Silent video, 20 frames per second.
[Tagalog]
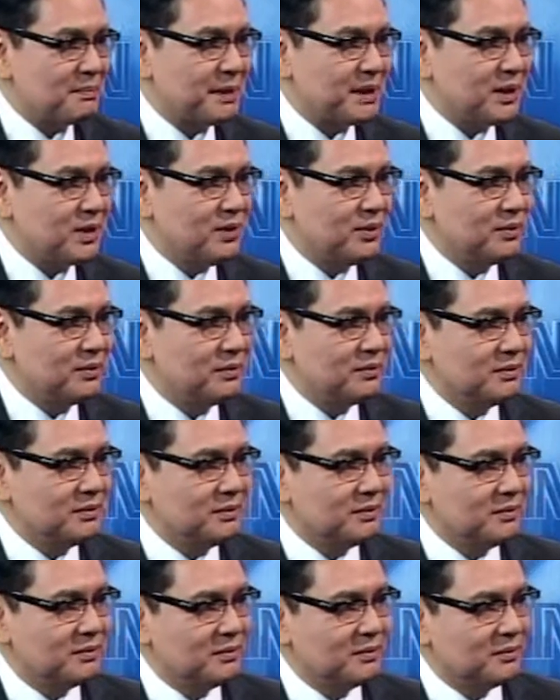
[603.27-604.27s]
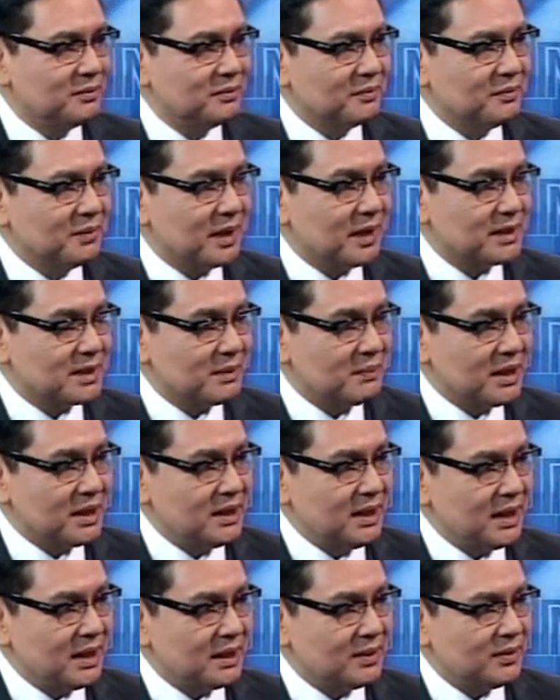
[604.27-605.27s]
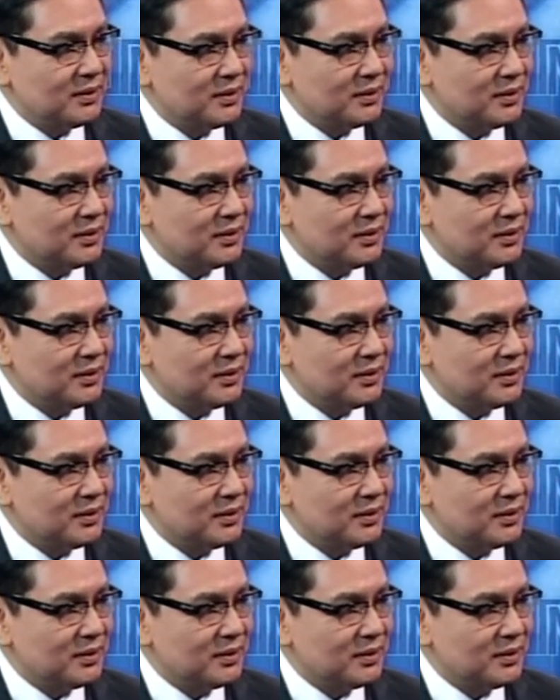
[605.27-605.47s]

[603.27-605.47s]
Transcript: pati yung mga kasama nila, no?